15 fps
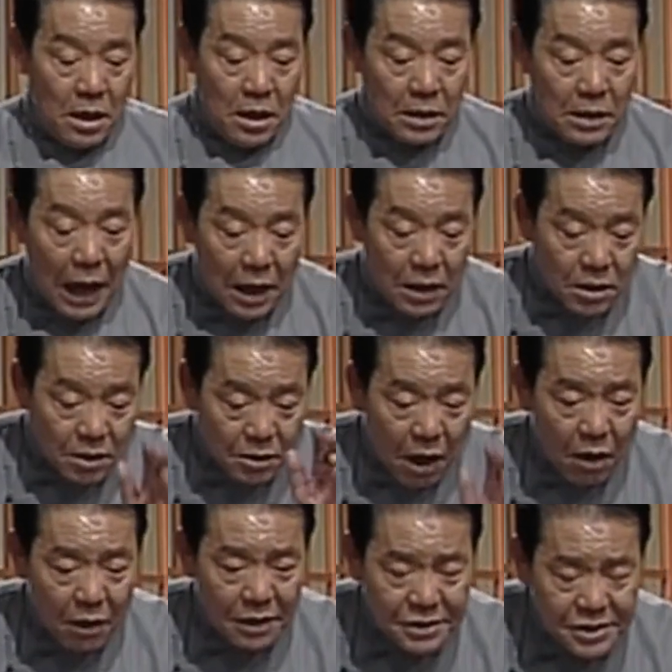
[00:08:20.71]
但是
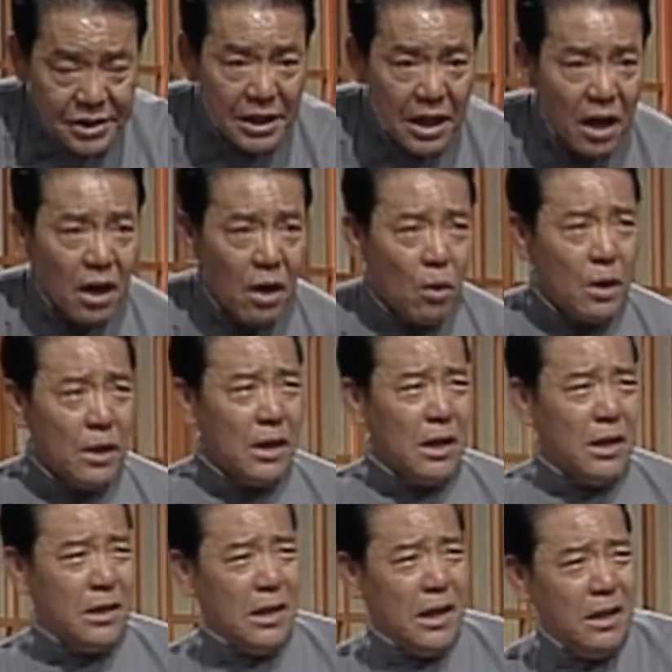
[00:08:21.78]
到了街口的那个
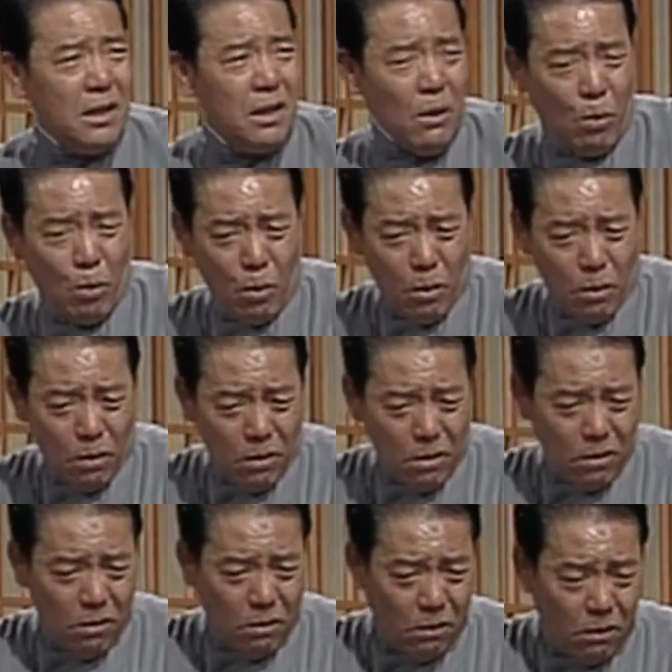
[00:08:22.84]
人呢，
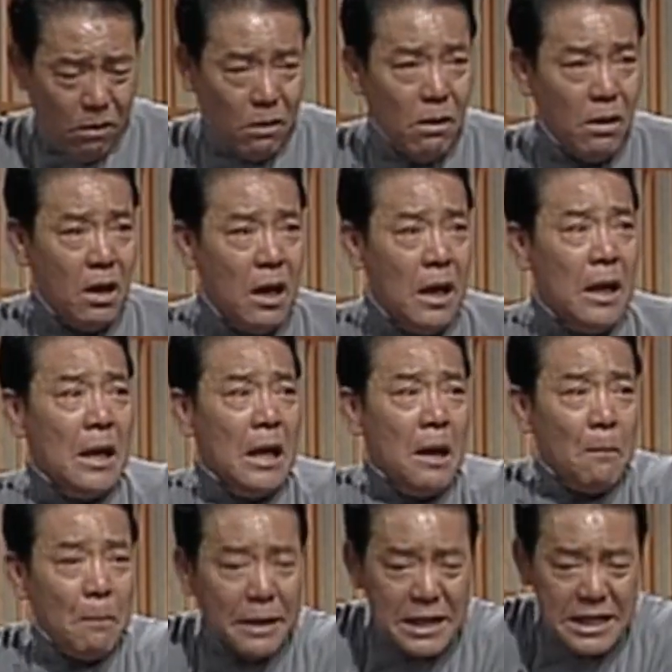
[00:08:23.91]
哇，
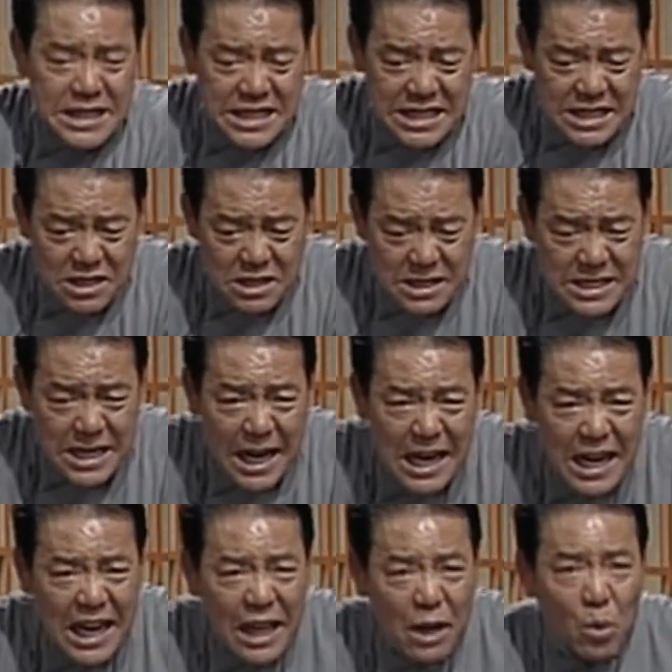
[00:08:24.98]
把他挤到
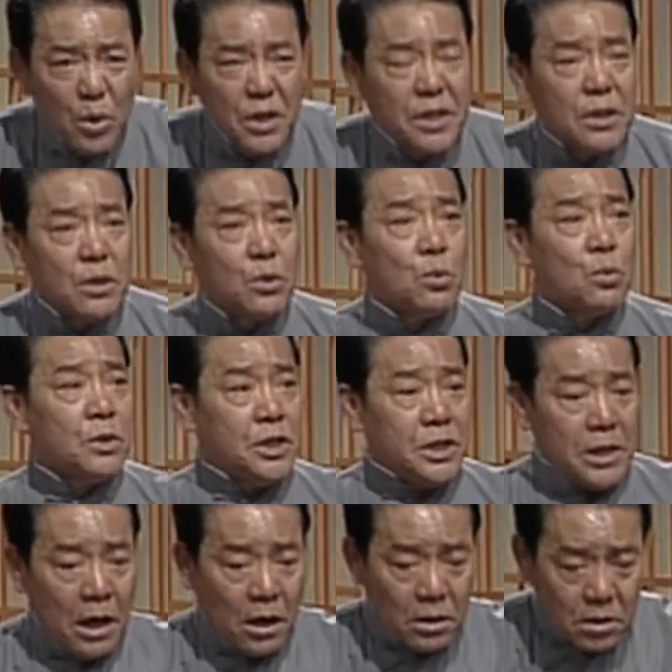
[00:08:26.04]
人流之中，
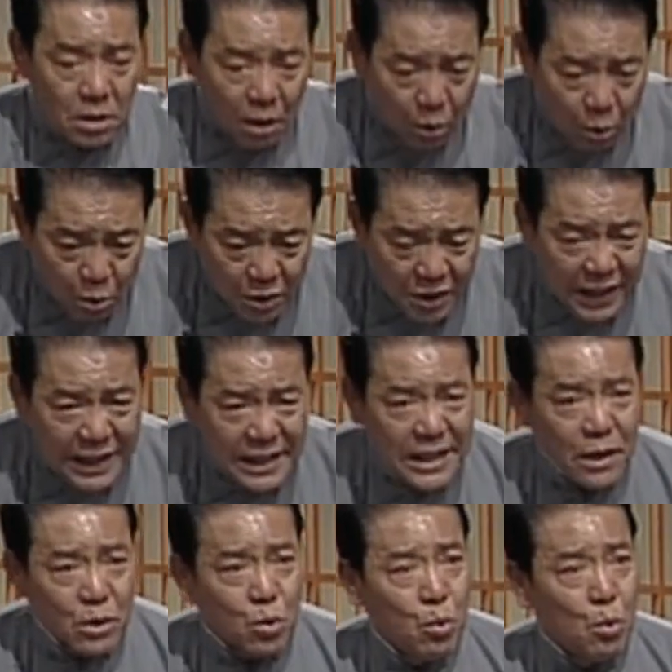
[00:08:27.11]
想抽身
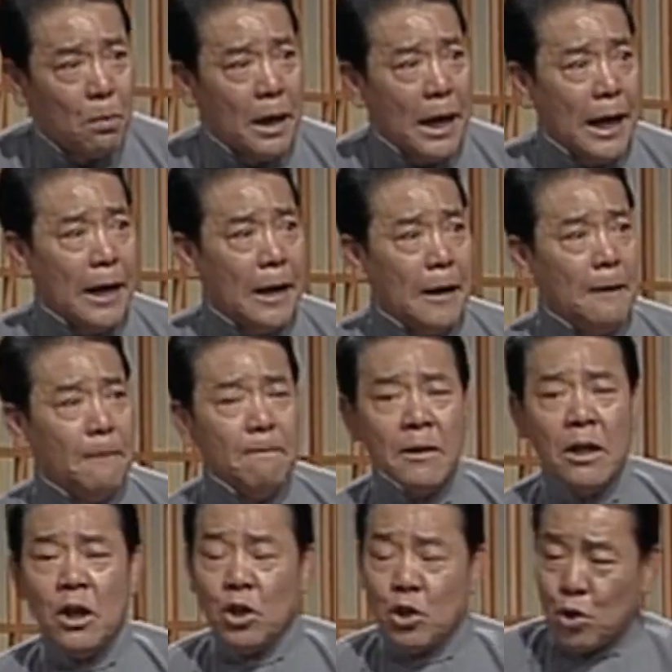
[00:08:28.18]
也出不来了，
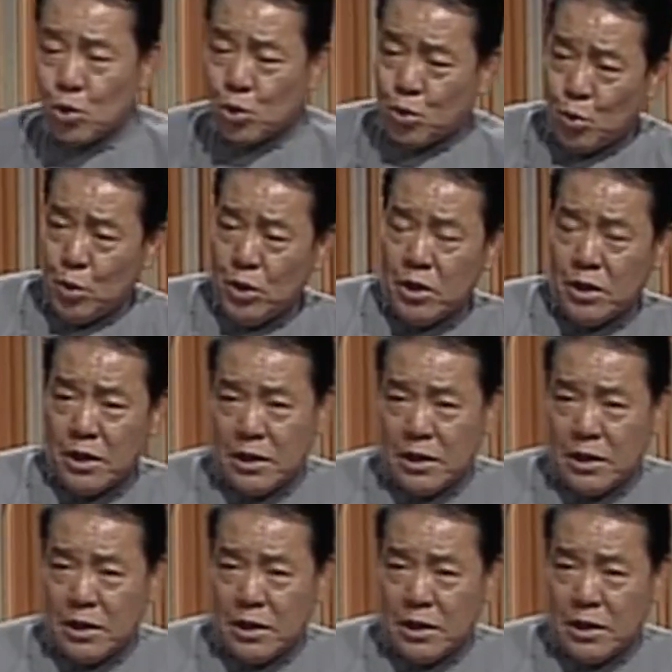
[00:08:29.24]
就随着这